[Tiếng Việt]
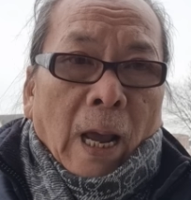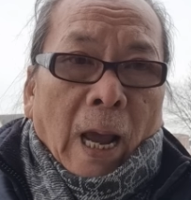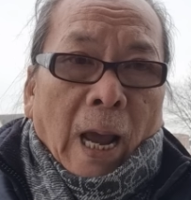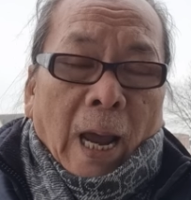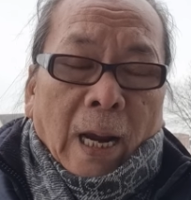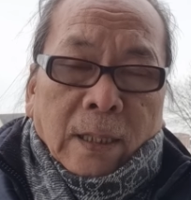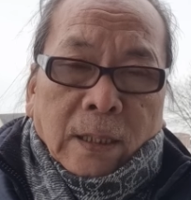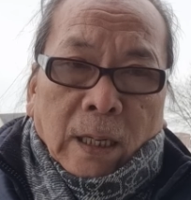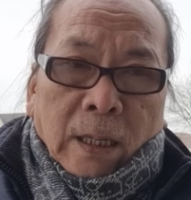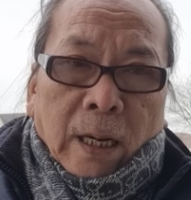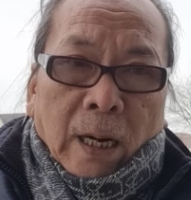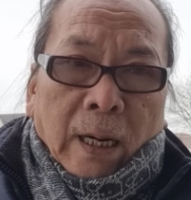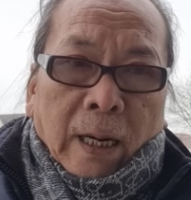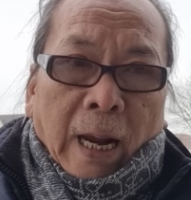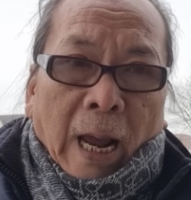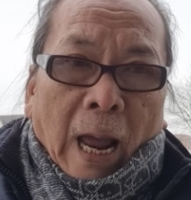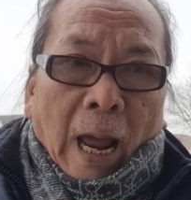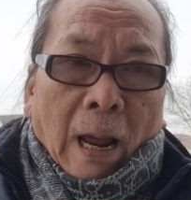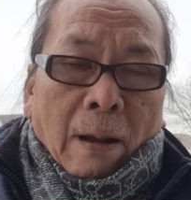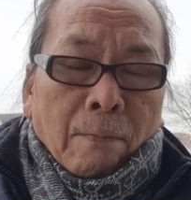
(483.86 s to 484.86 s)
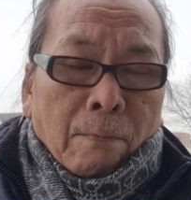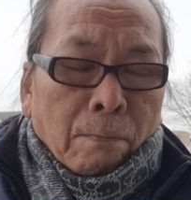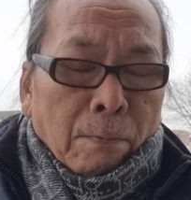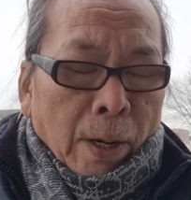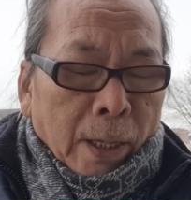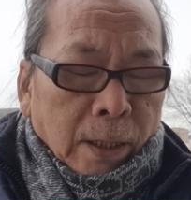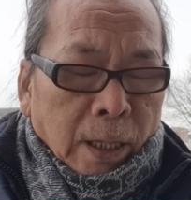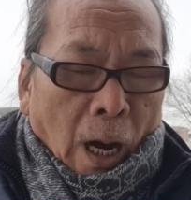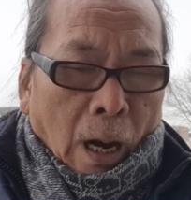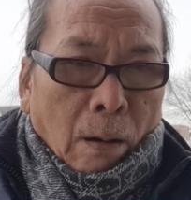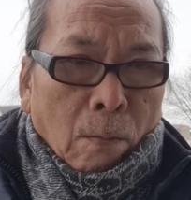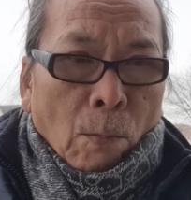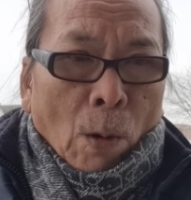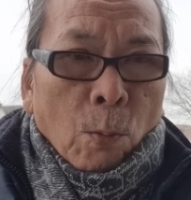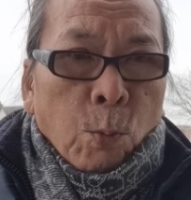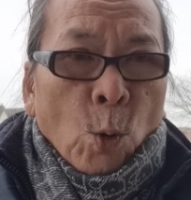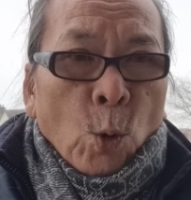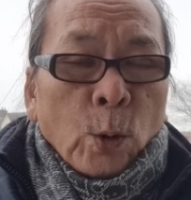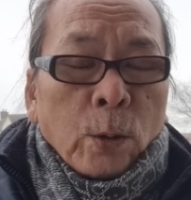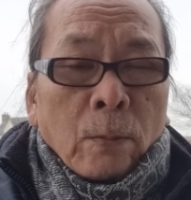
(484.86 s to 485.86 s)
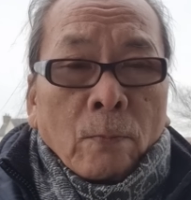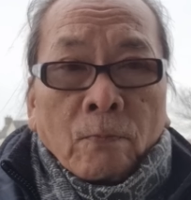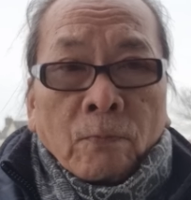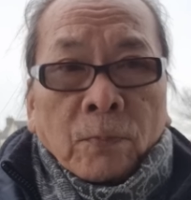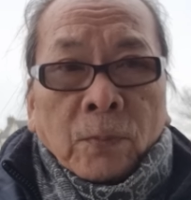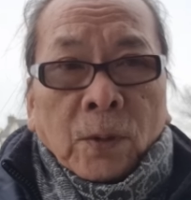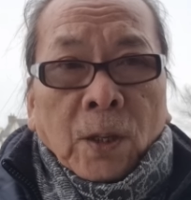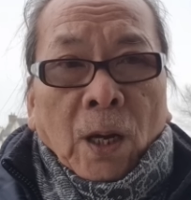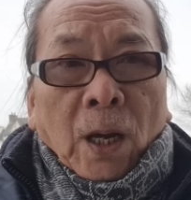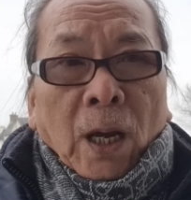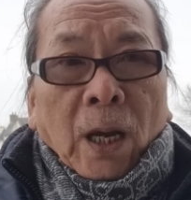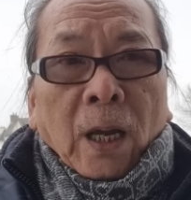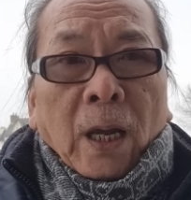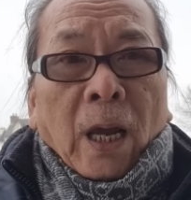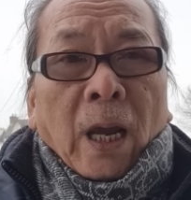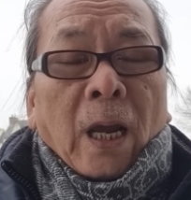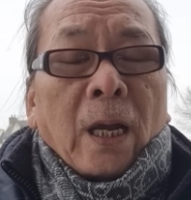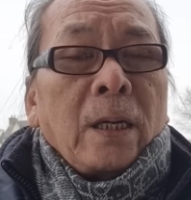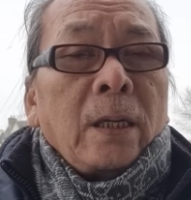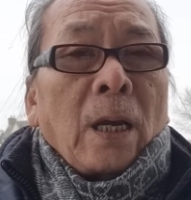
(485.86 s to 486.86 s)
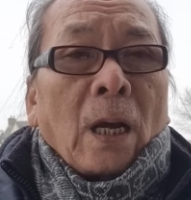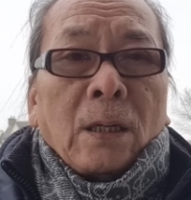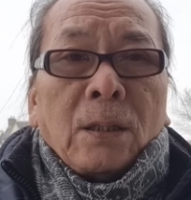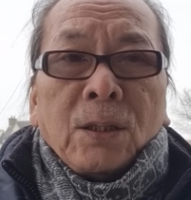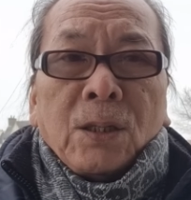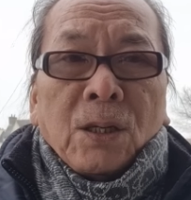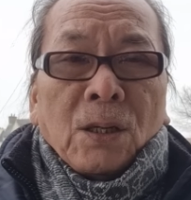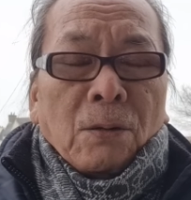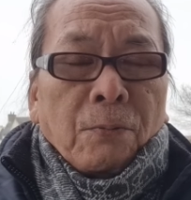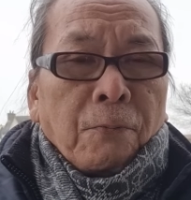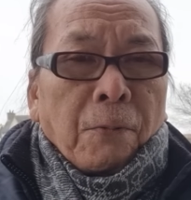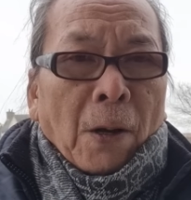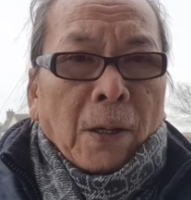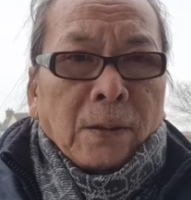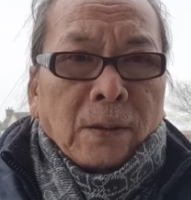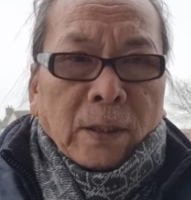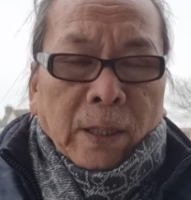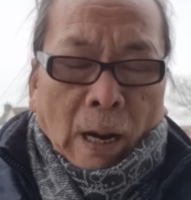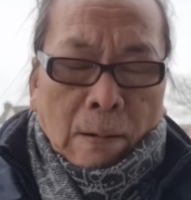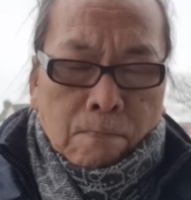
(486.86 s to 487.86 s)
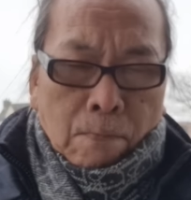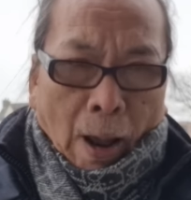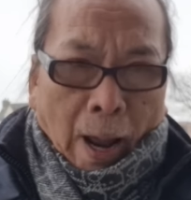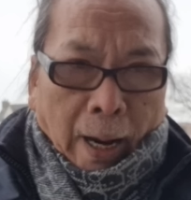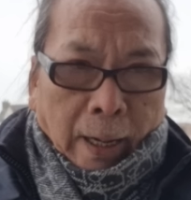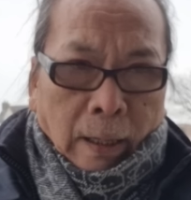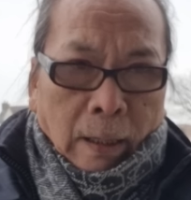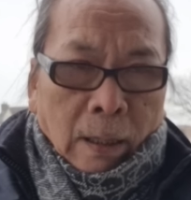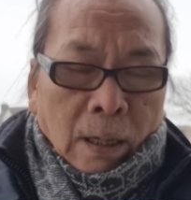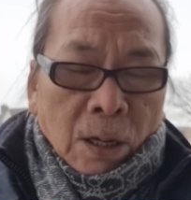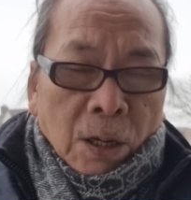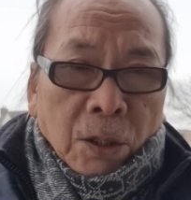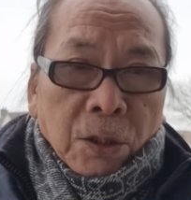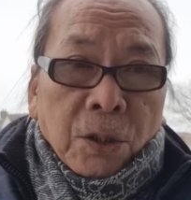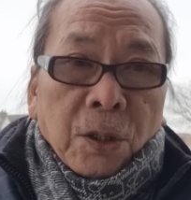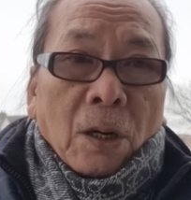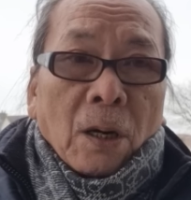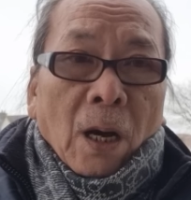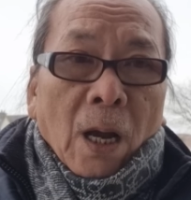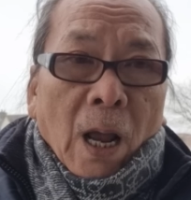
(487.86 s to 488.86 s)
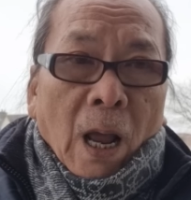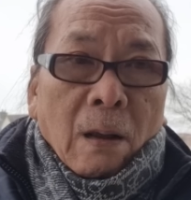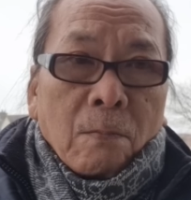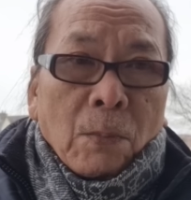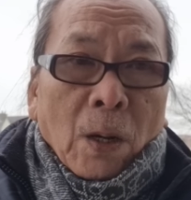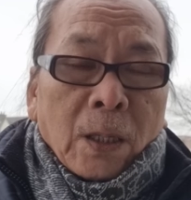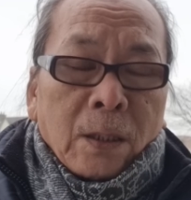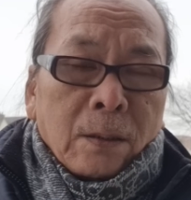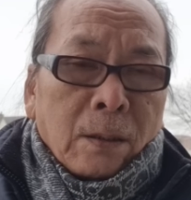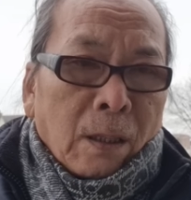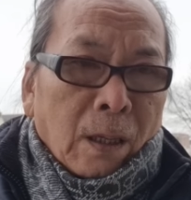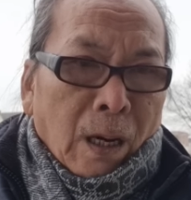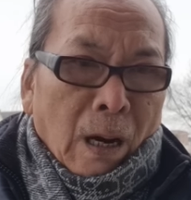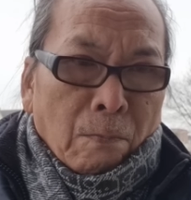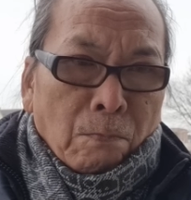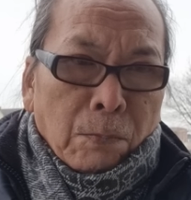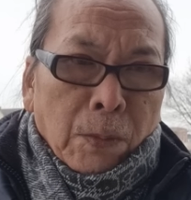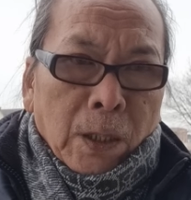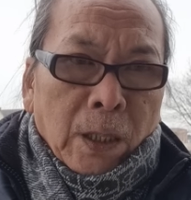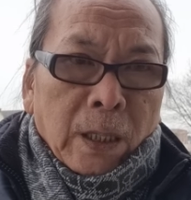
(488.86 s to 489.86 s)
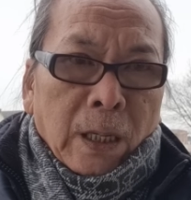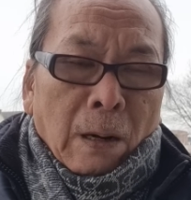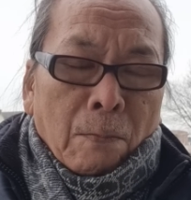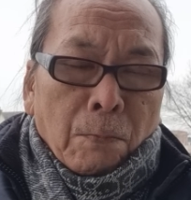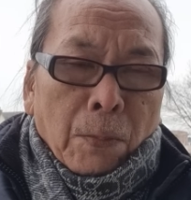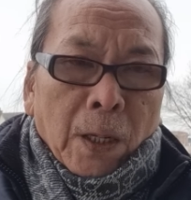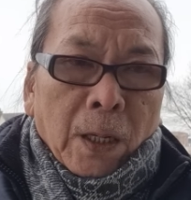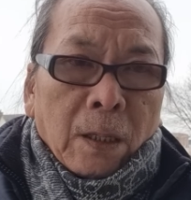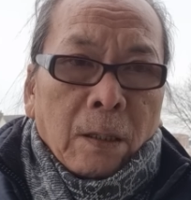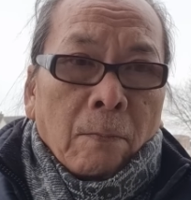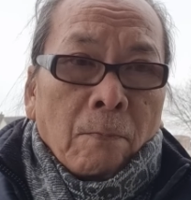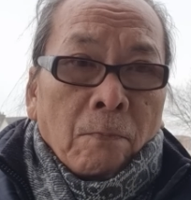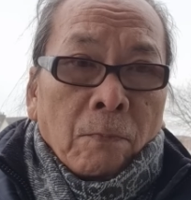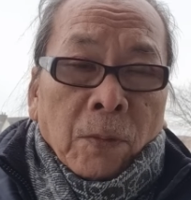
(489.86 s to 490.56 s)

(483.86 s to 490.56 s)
Adrianka, mặt trận Bakhmut thì hiện vẫn chưa phân thắng bại giữa hai bên 50-50,